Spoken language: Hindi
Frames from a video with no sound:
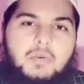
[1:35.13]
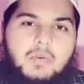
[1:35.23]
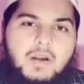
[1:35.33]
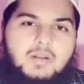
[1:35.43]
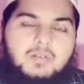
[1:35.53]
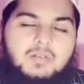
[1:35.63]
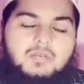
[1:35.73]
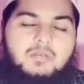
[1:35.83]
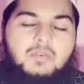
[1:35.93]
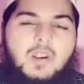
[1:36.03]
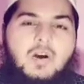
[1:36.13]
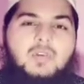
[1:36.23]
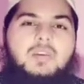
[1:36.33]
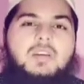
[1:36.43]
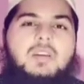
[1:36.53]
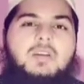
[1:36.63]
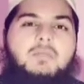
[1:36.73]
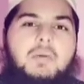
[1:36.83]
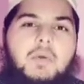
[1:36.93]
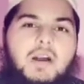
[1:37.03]
बीमार गुनाहों की
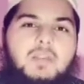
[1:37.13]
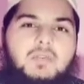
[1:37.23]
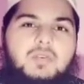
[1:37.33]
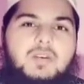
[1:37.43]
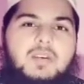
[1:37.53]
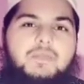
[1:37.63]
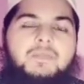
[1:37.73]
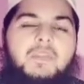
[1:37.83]
बीमारियों की